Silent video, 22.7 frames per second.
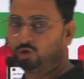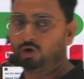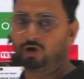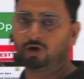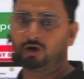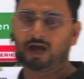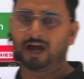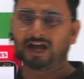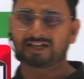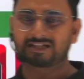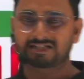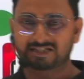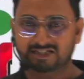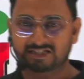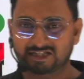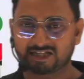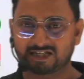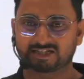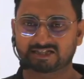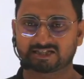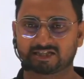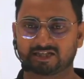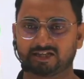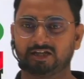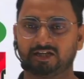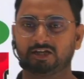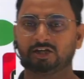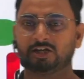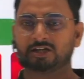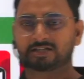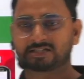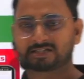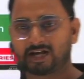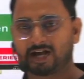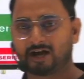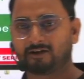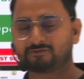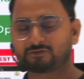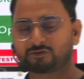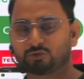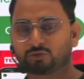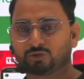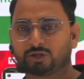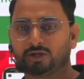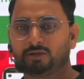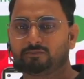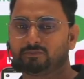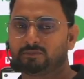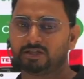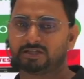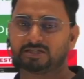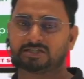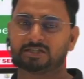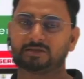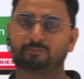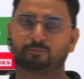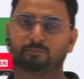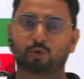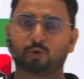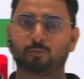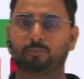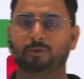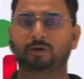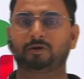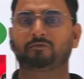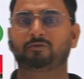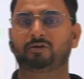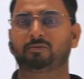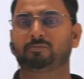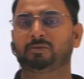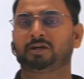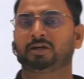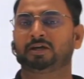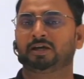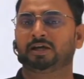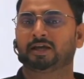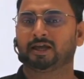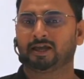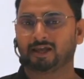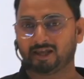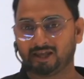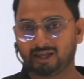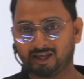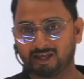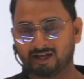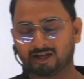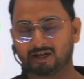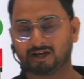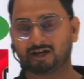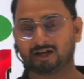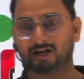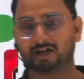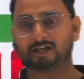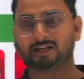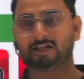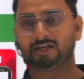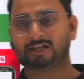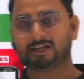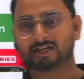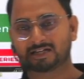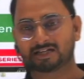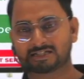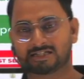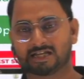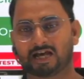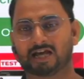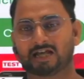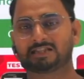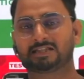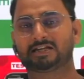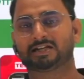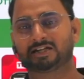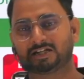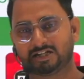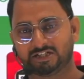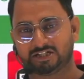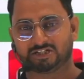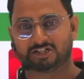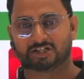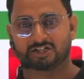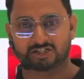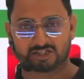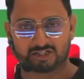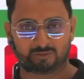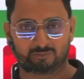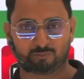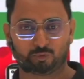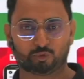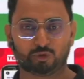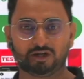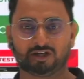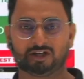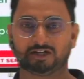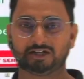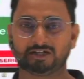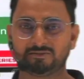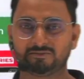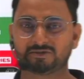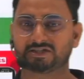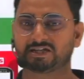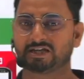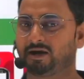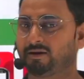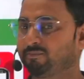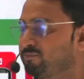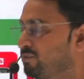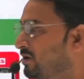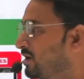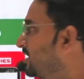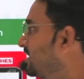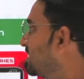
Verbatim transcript: और अच्छे से साफ सुथरे मन से प्रॉपर वे में एक नहीं एक से अधिक टीचर से पूरी टीम से आप पढ़ना